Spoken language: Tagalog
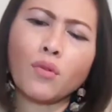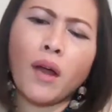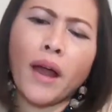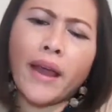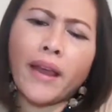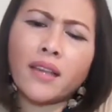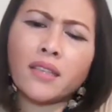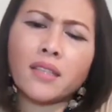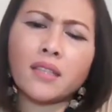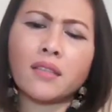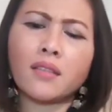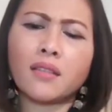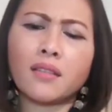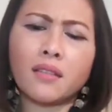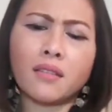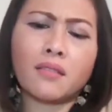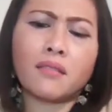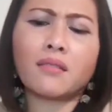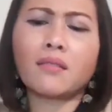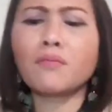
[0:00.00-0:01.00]
guys,
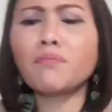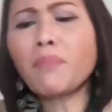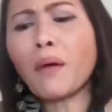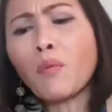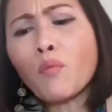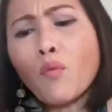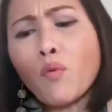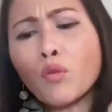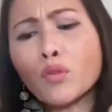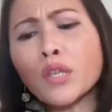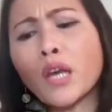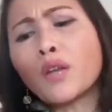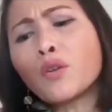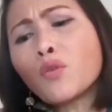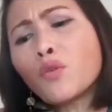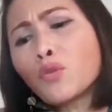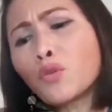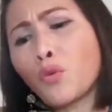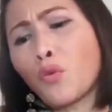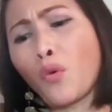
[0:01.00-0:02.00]
pagbuksan
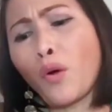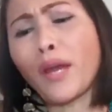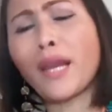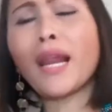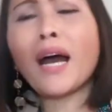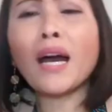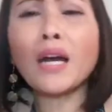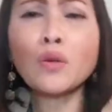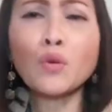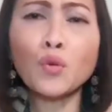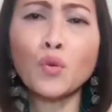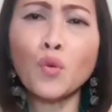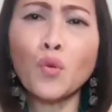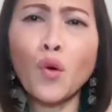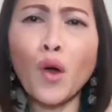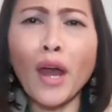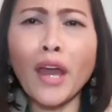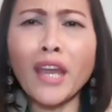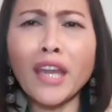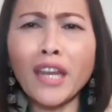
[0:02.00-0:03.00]
ko to, kailangan ko itong
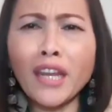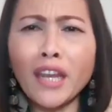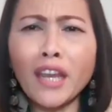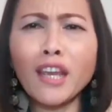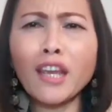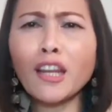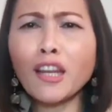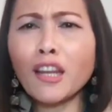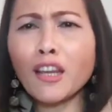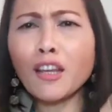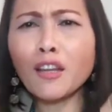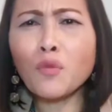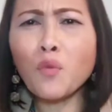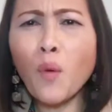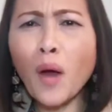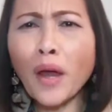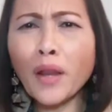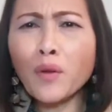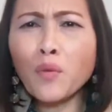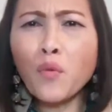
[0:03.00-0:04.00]
kainin in
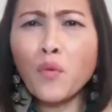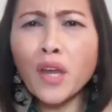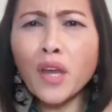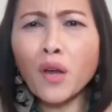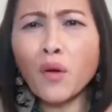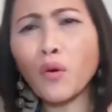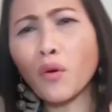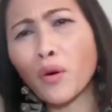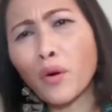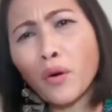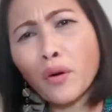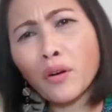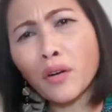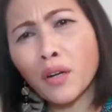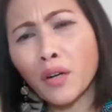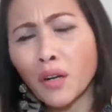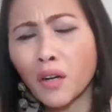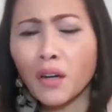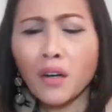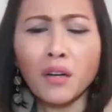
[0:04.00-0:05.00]
one week or
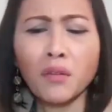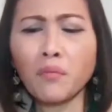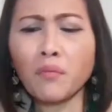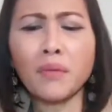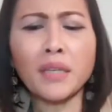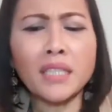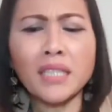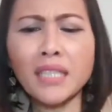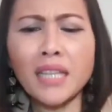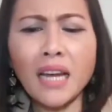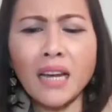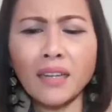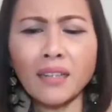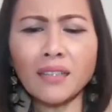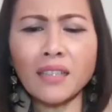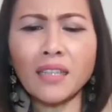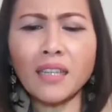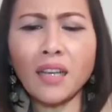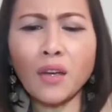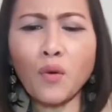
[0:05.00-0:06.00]
basta,
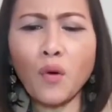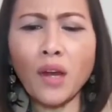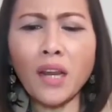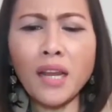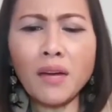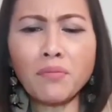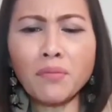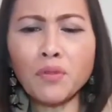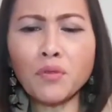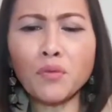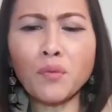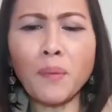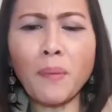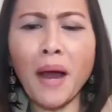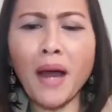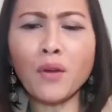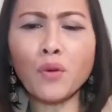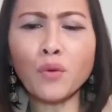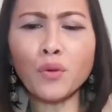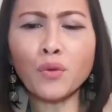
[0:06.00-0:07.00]
hindi ko alam kung
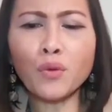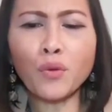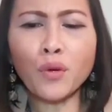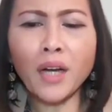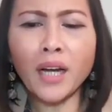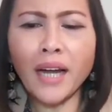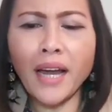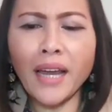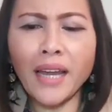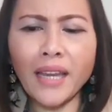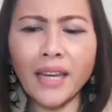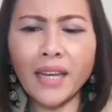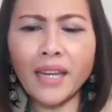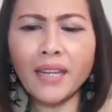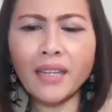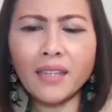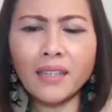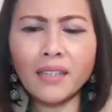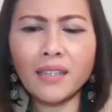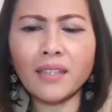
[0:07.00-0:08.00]
paano ko ito kakainin.
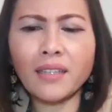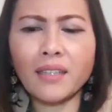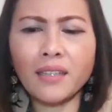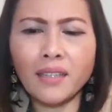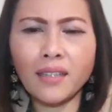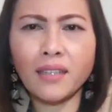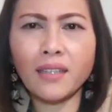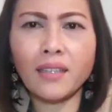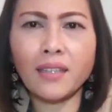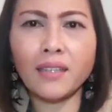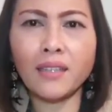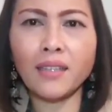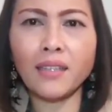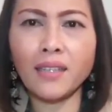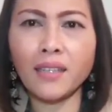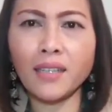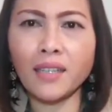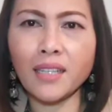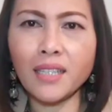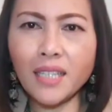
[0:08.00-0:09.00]

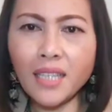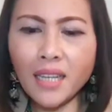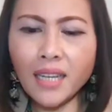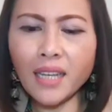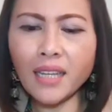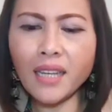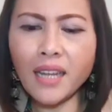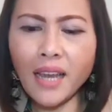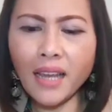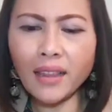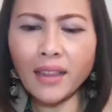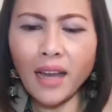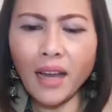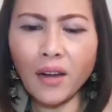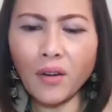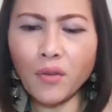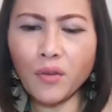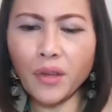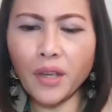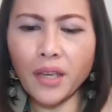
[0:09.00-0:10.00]
Kasi nagdieta
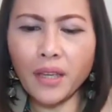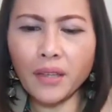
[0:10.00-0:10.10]
ako.